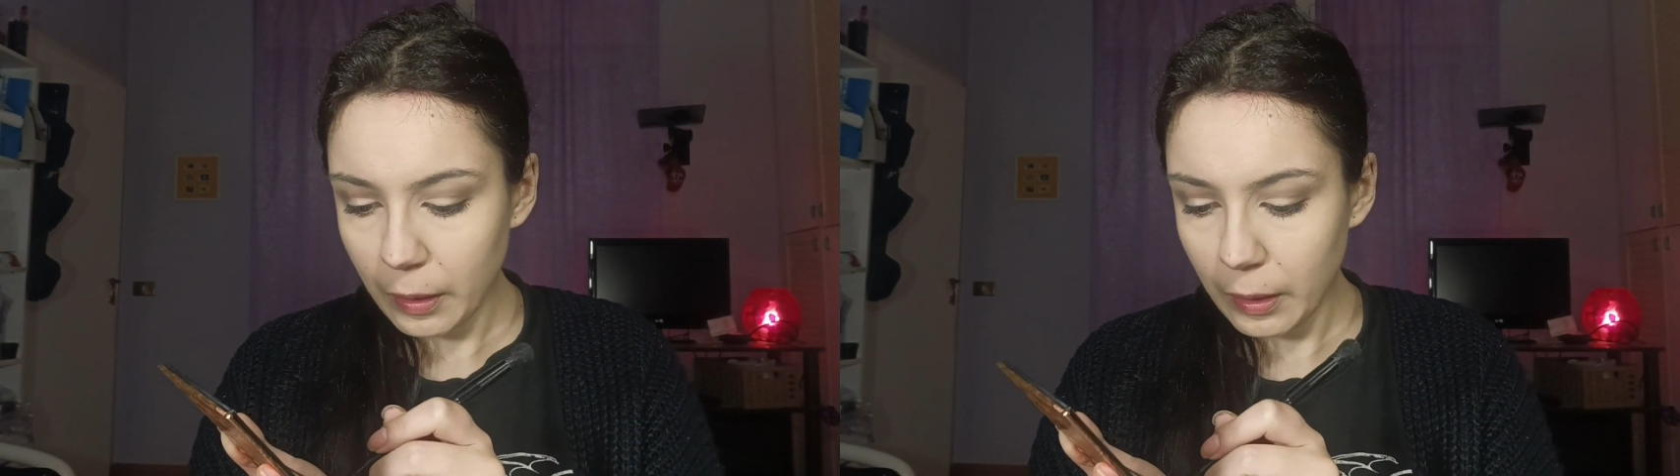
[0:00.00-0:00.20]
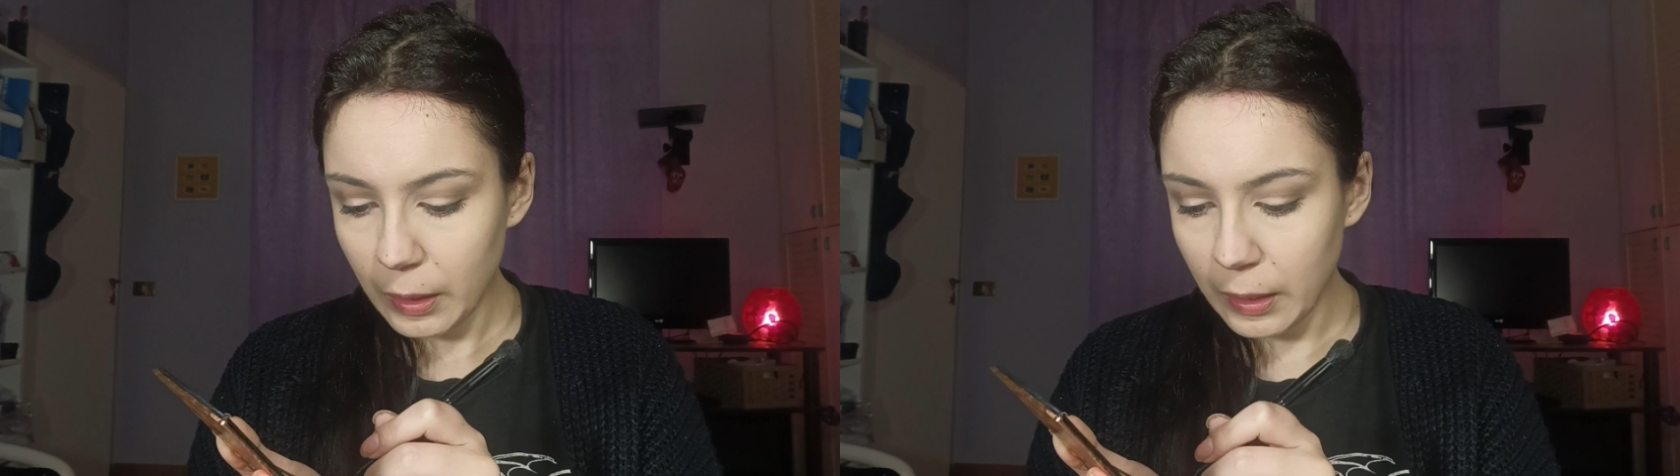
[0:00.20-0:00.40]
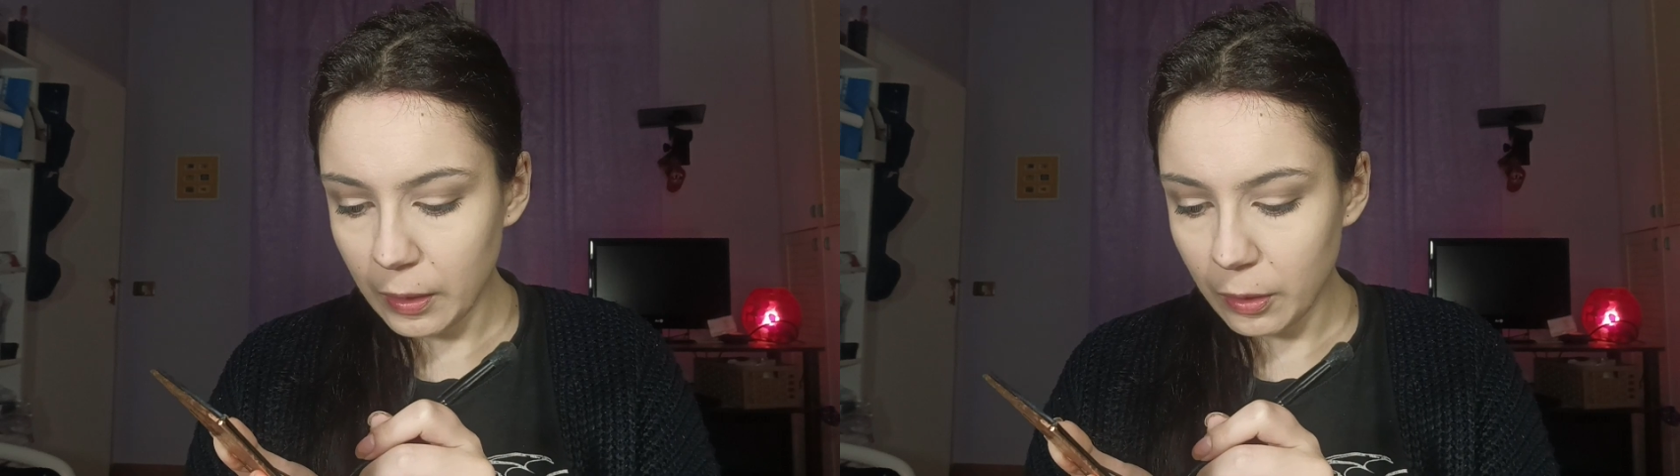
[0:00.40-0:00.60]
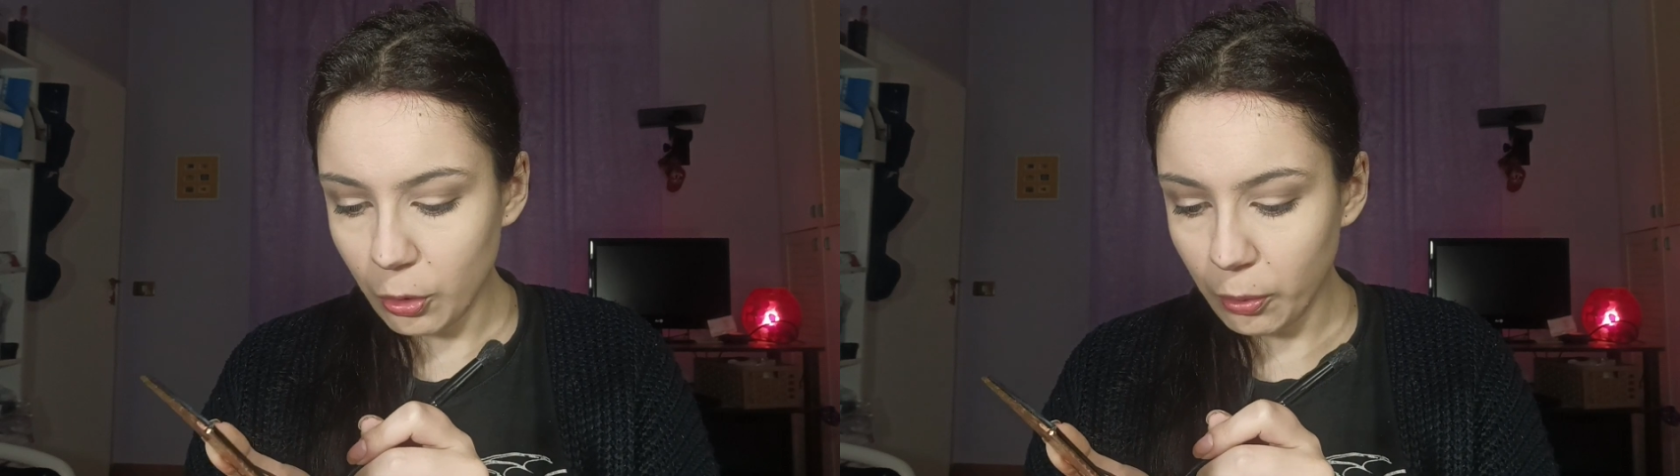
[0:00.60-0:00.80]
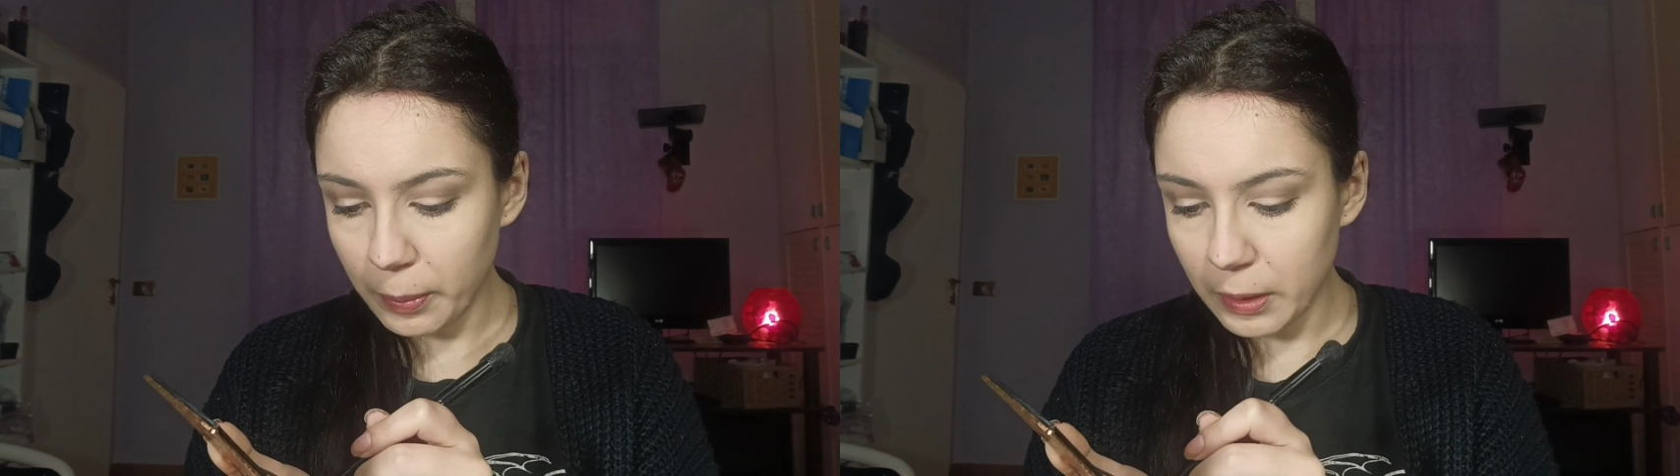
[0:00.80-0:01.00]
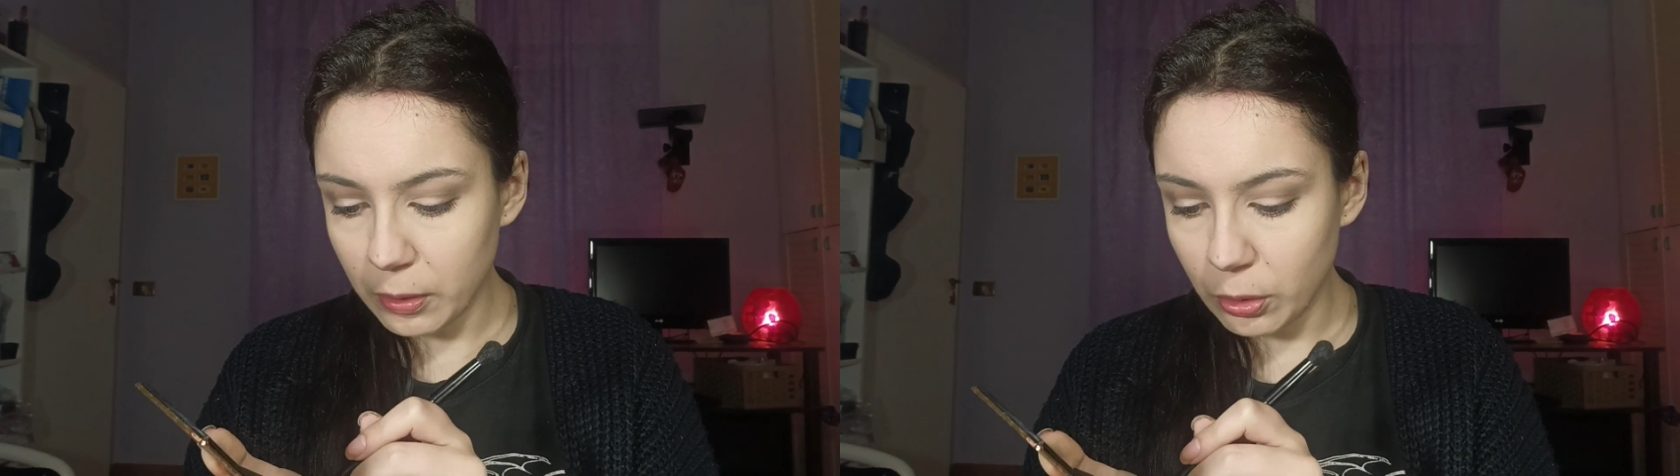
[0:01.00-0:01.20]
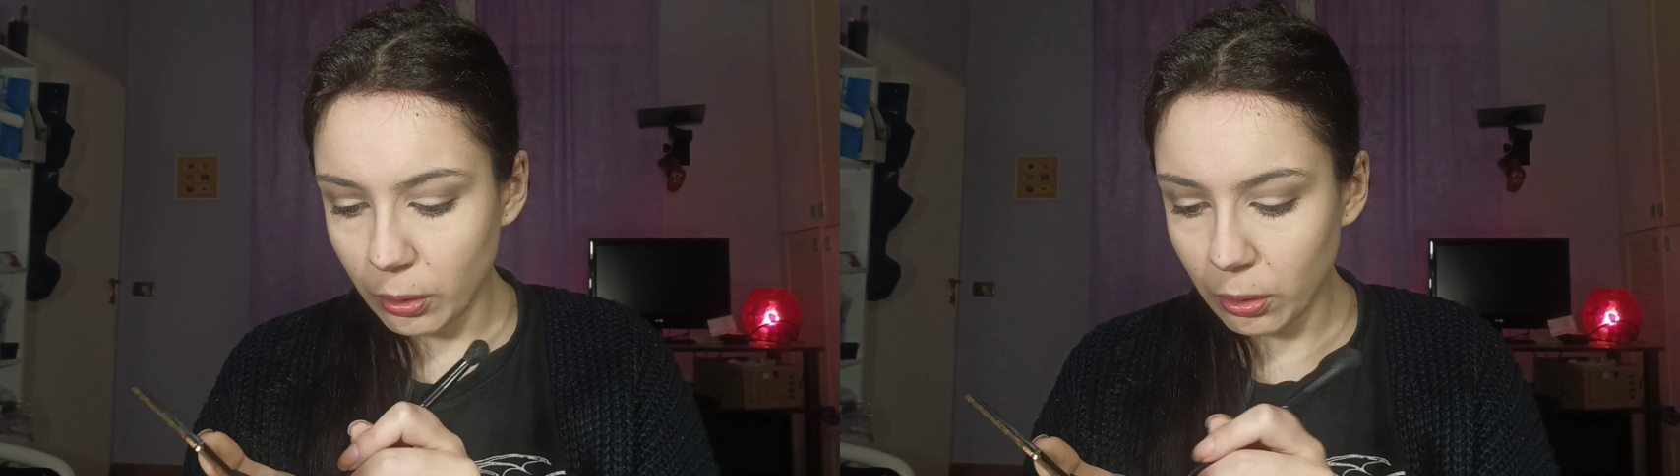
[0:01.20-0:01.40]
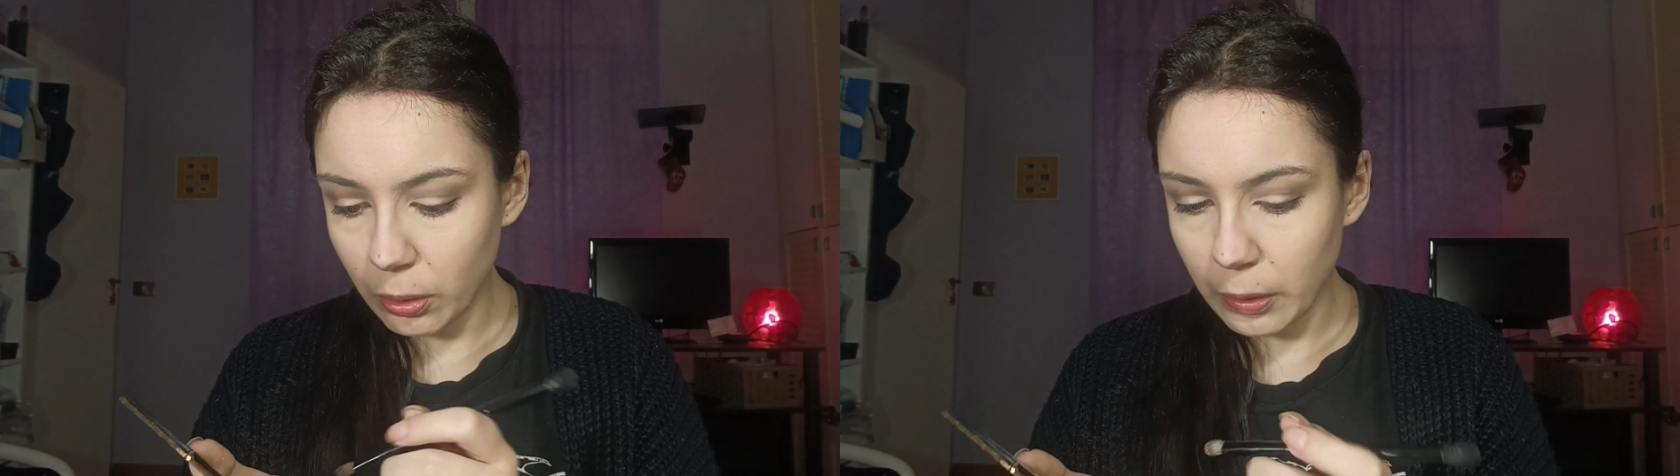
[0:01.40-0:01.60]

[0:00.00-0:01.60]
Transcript: e lo metto